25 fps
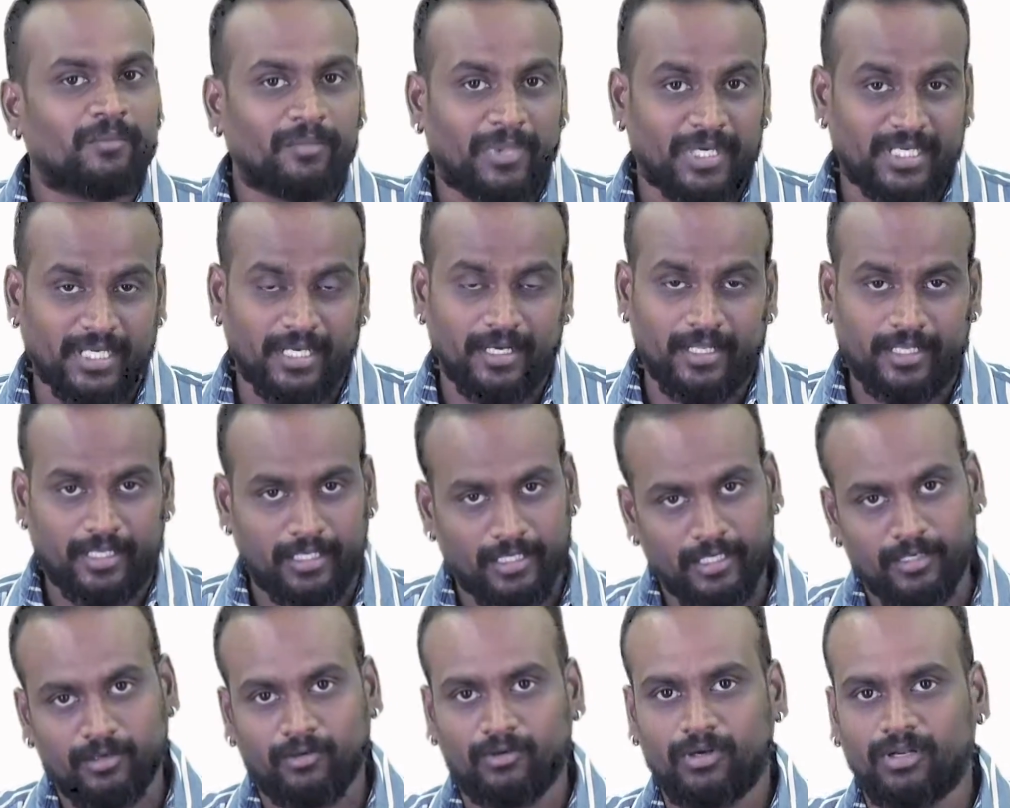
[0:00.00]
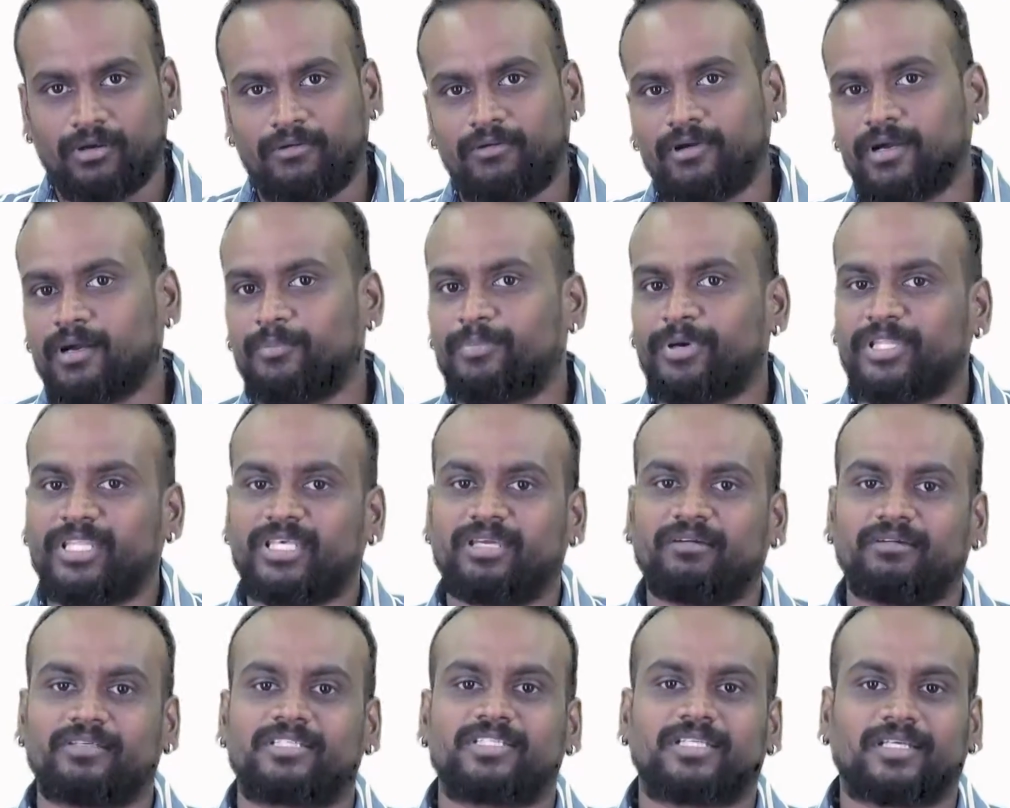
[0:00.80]
பட் ஆனால் இங்கே உள்ளவங்க
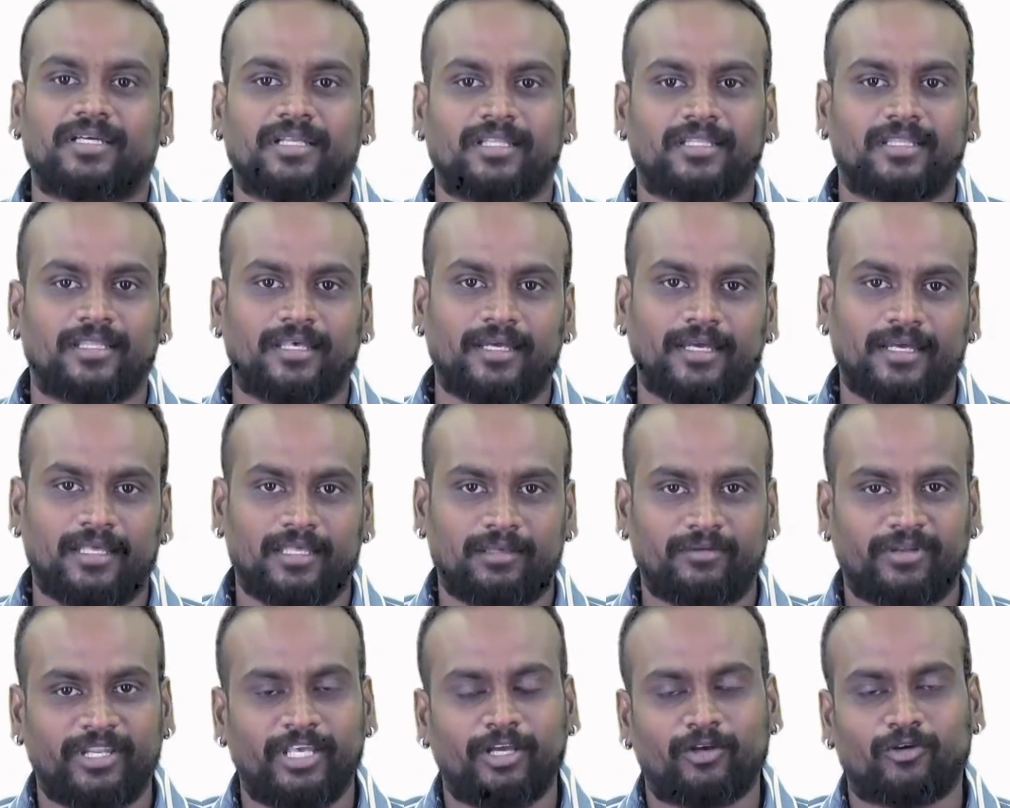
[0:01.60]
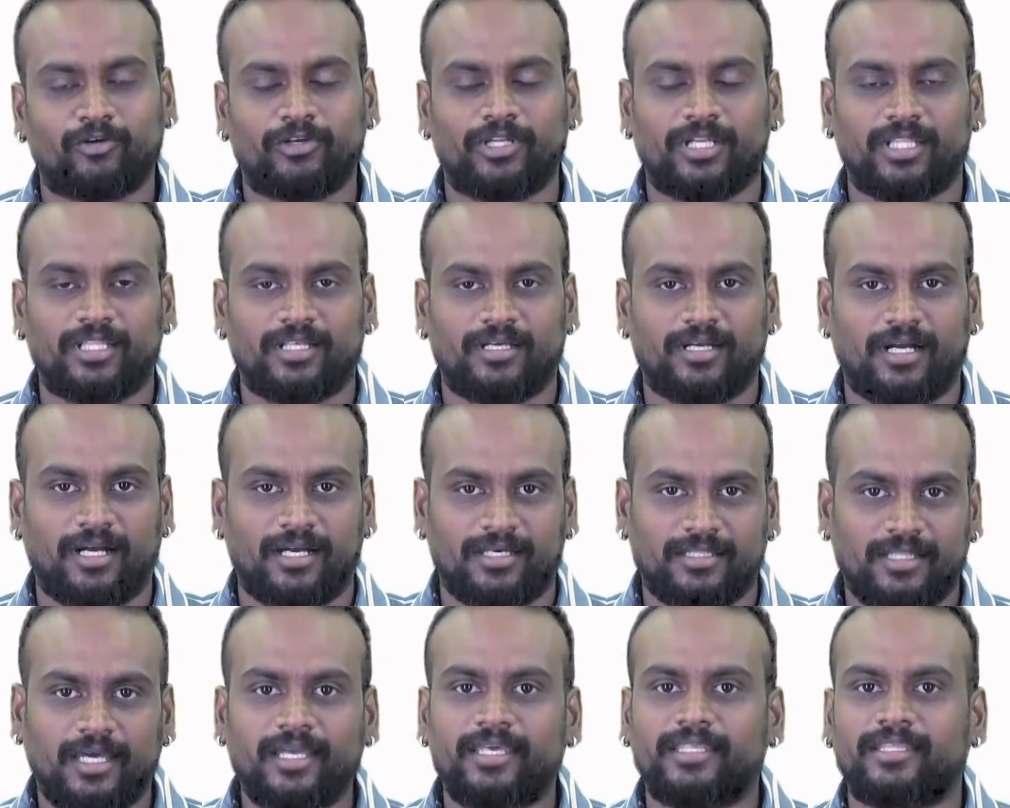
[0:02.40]
பதுக்கி வச்சுருக்கிறத வெளியே
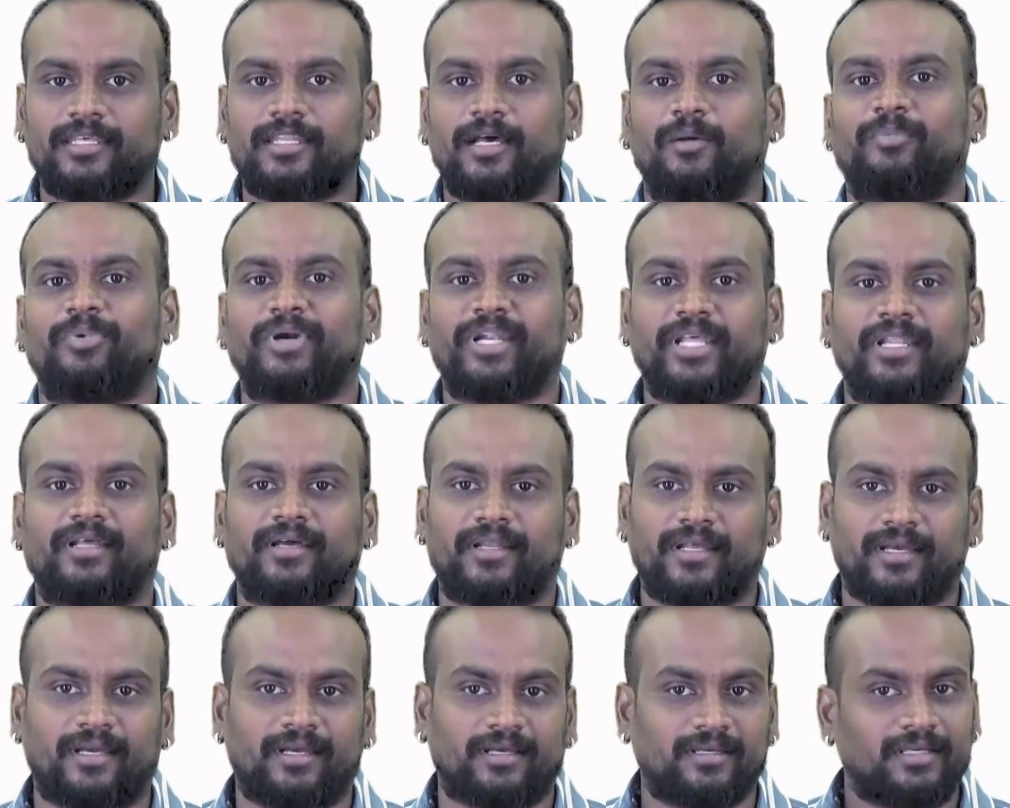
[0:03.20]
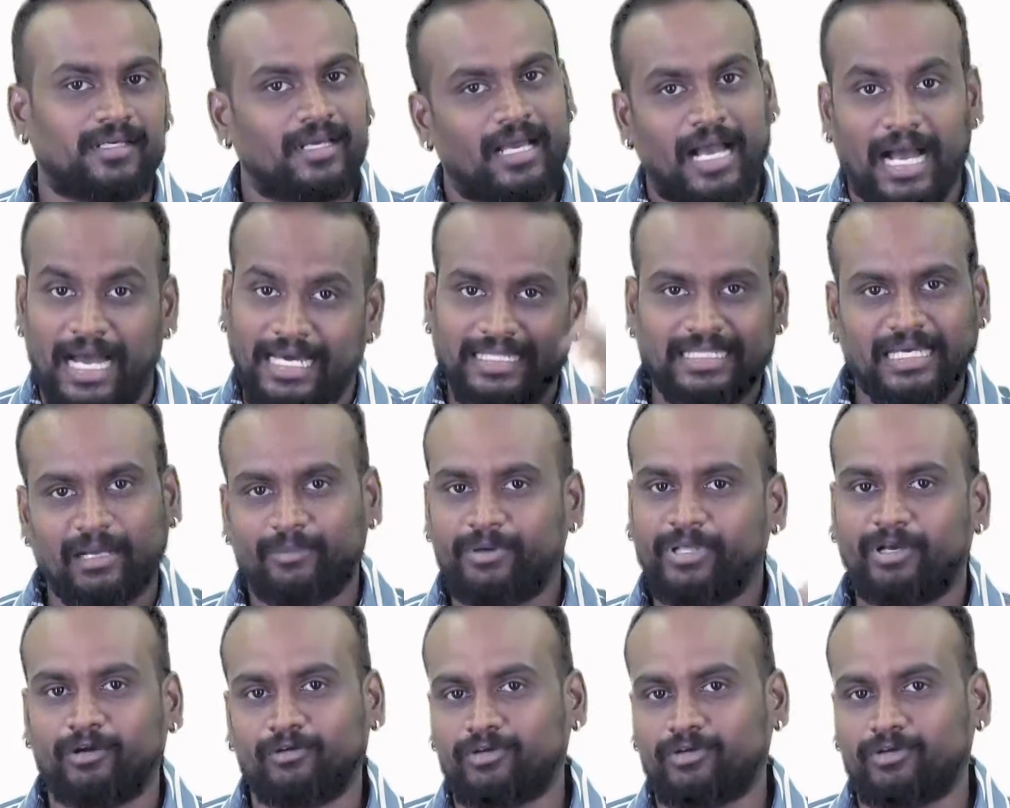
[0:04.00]
கொண்டுறதுக்காக தான் இதை நான் பண்ணியிருக்கிறேன் அதை அப்படியே